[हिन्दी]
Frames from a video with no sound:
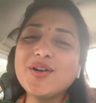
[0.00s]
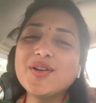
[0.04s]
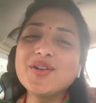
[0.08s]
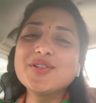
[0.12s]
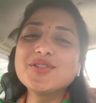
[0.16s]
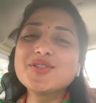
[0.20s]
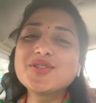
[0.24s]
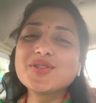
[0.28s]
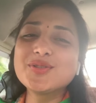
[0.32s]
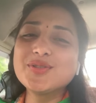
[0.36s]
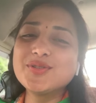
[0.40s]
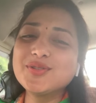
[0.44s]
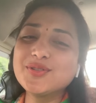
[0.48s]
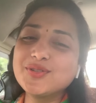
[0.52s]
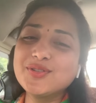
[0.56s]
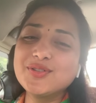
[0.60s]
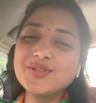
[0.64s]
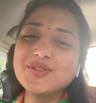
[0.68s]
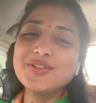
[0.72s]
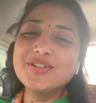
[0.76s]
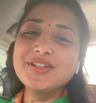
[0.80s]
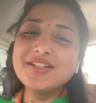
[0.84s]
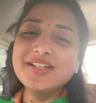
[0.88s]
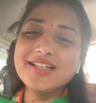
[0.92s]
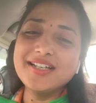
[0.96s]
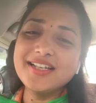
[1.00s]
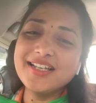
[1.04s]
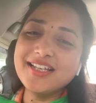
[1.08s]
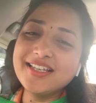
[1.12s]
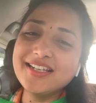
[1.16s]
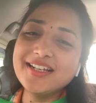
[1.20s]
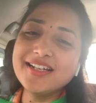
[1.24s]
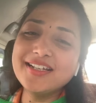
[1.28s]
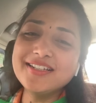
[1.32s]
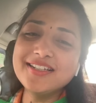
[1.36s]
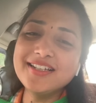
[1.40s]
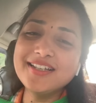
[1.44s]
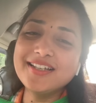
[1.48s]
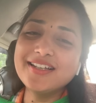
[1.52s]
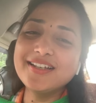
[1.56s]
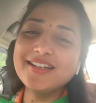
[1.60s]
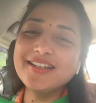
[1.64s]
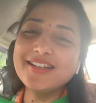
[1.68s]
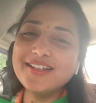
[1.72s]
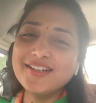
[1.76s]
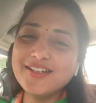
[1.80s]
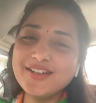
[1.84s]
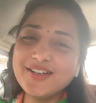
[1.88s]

और जो हिरन है